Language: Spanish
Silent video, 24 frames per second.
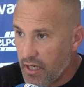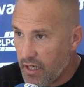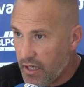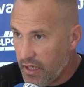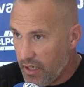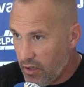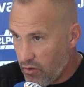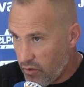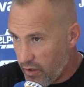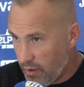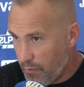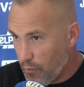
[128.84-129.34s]
que
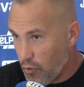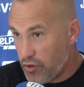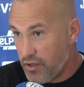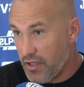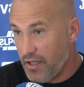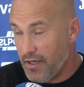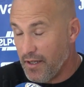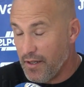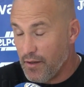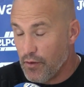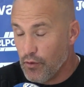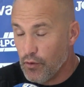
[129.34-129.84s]
creo que hemos
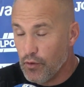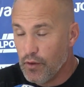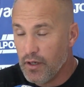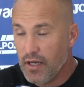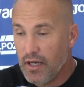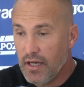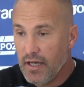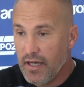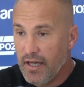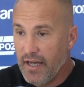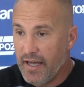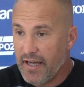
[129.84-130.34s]
tenido
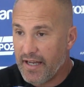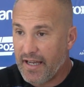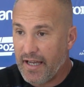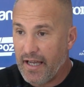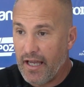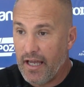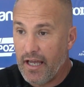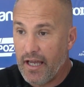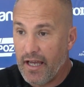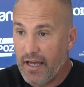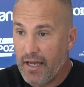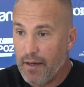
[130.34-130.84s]
es
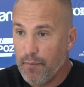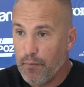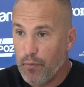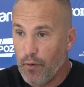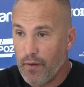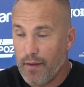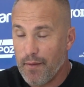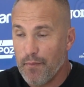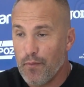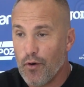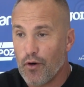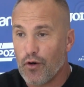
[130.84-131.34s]
que
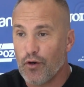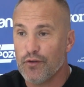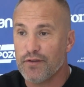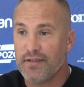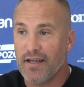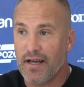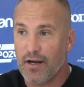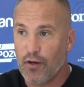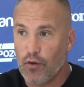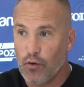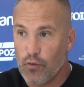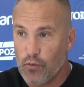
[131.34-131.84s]
podemos
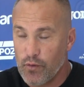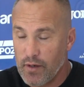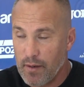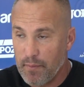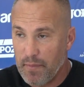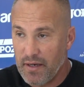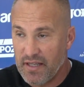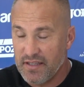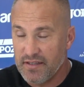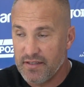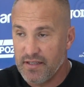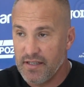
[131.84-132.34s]
contar con una
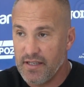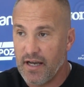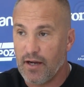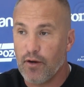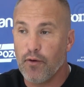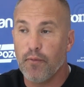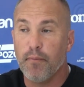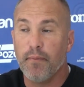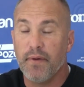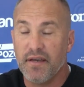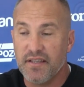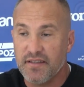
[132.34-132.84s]
plantilla
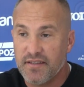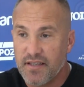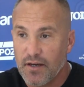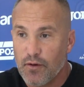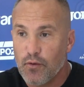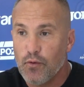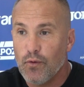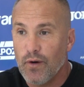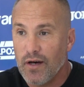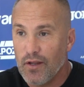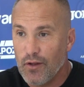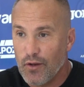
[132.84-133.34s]
con 20
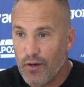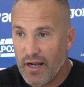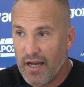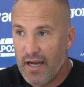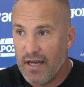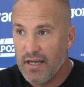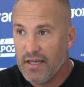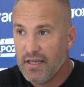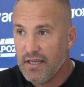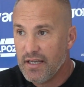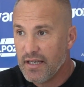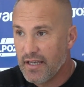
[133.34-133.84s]

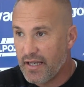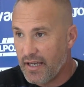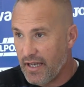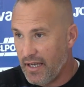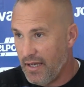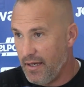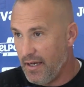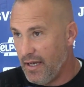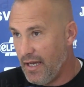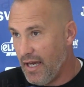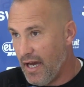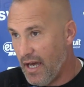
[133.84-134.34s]
jugadoras
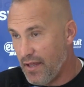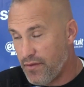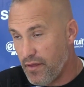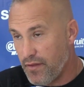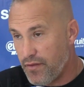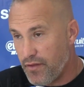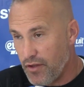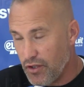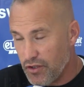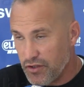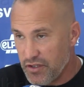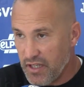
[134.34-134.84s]
que a
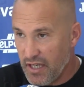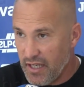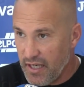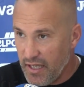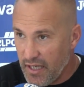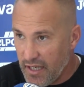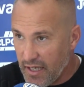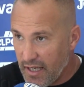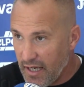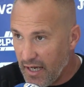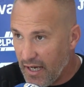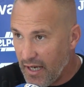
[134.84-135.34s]
excepción de
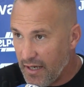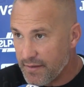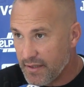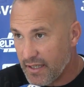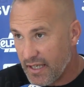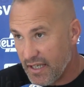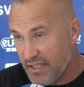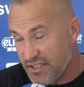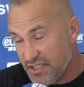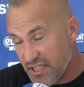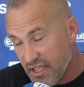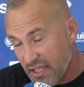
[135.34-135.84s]
Erika,
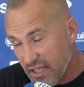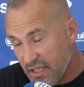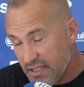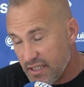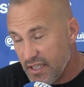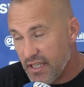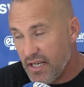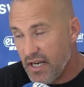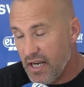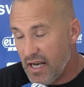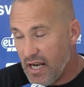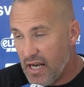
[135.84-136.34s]
que sí que
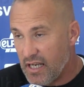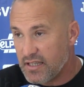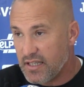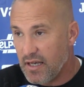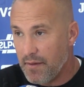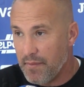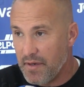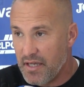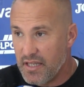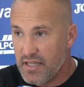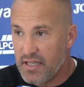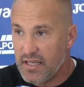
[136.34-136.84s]
tiene la
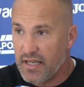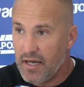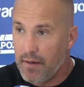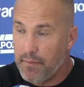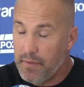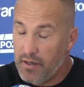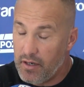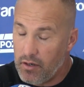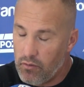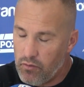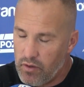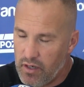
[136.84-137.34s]
alta médica,
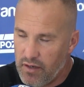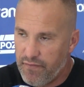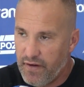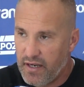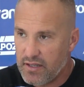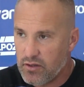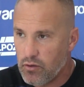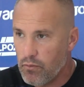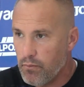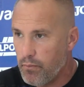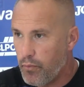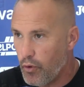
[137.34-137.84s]
pero aún le
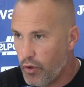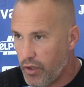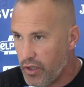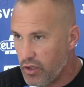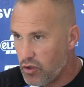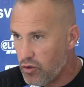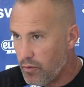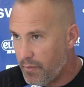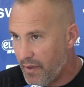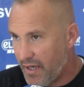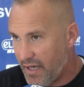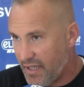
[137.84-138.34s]
falta un
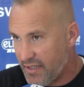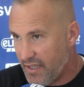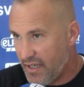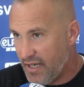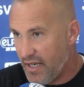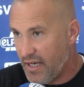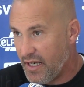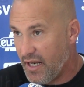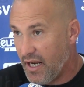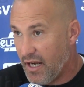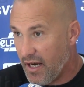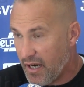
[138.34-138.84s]
poquito para
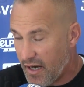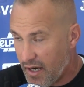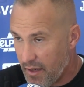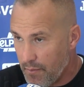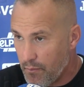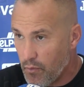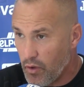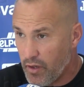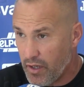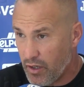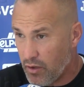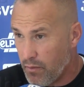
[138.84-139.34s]
tener el
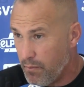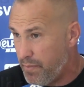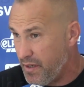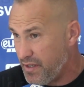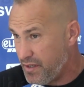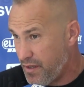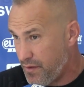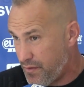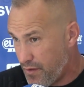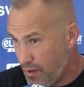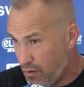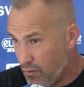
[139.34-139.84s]
ritmo de
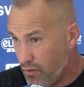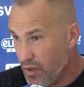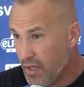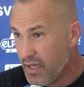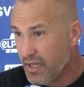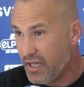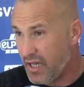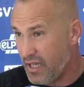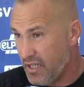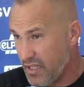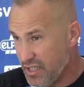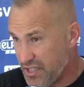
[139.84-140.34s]
competición
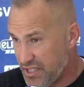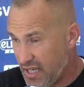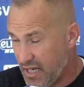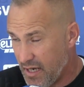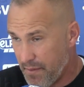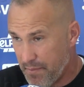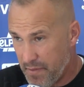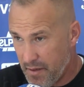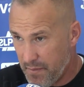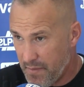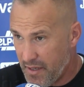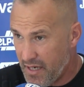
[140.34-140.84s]
que desea
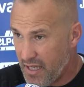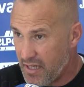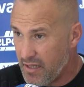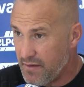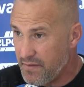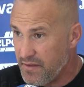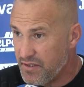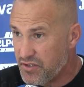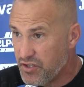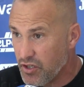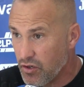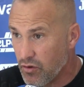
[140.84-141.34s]
la primera
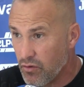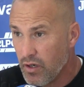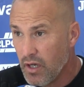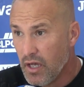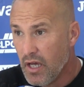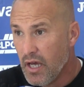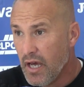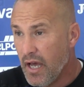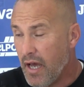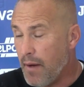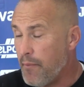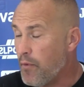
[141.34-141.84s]
división,
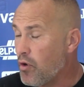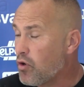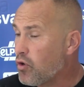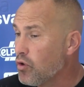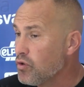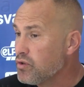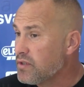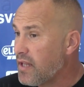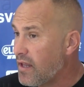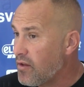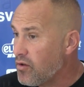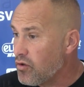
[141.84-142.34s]
hemos
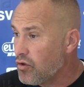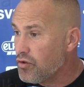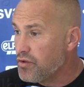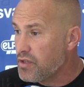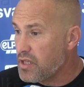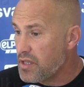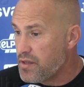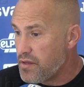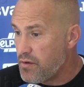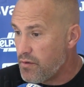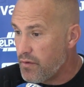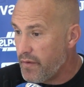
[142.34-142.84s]
contado con
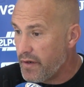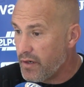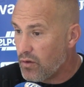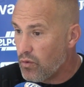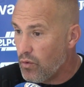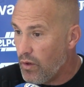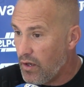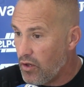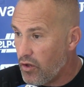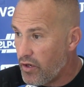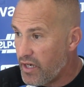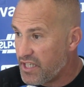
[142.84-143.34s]
19
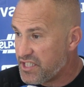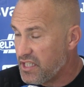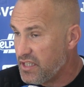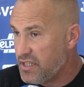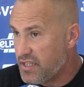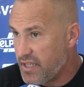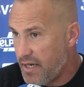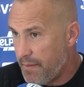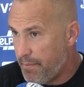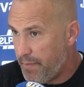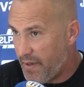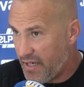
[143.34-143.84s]
jugadoras en
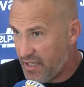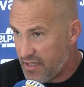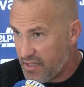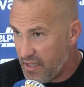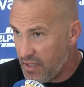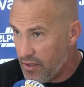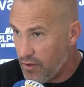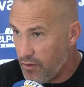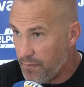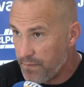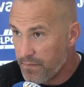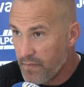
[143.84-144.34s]
tres
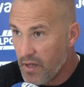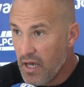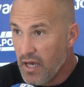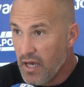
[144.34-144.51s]
partidos.